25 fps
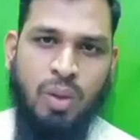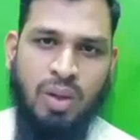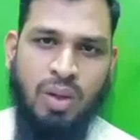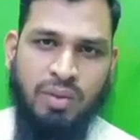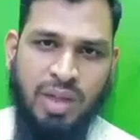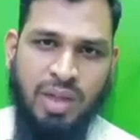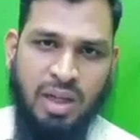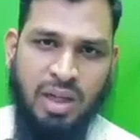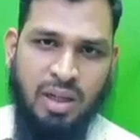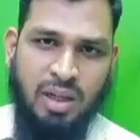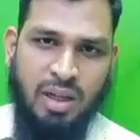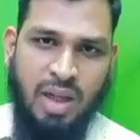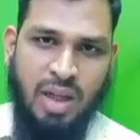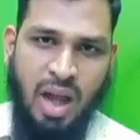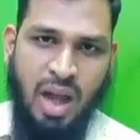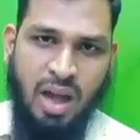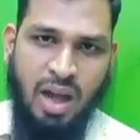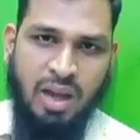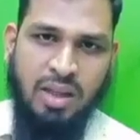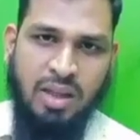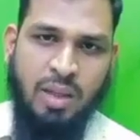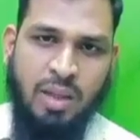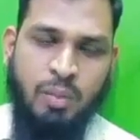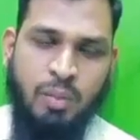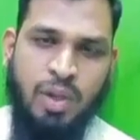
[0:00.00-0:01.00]
உறவினர்கள்
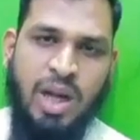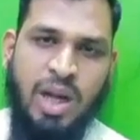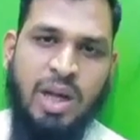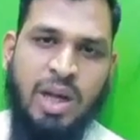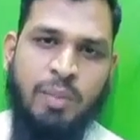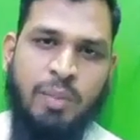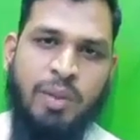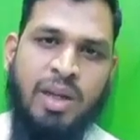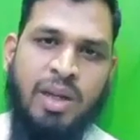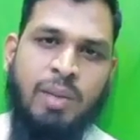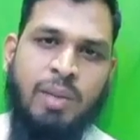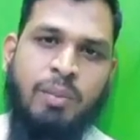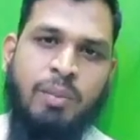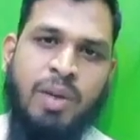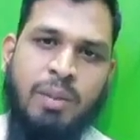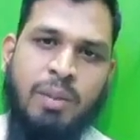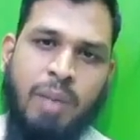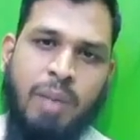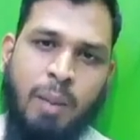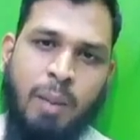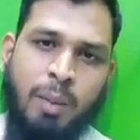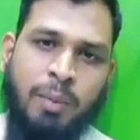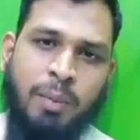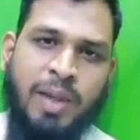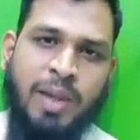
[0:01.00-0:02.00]
நாங்கள் தான் முன்னாடி போய் நிற்போம்
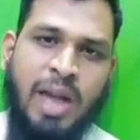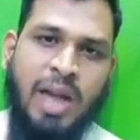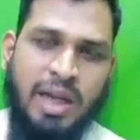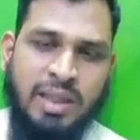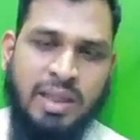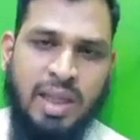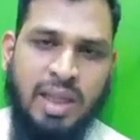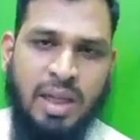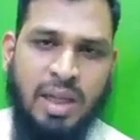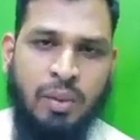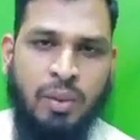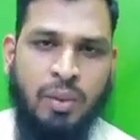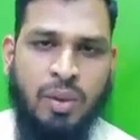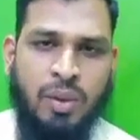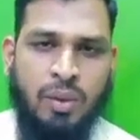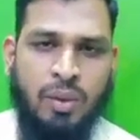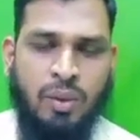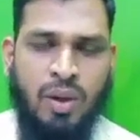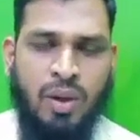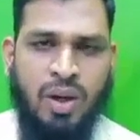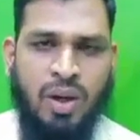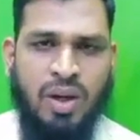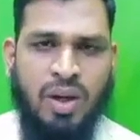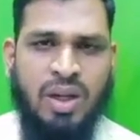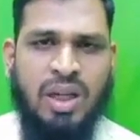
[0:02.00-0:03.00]
இமாமை பின்னாடி தள்ளி
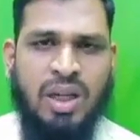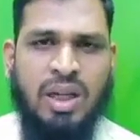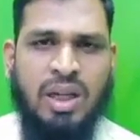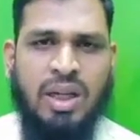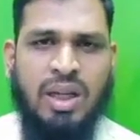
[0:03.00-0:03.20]
விட்டுருவோம்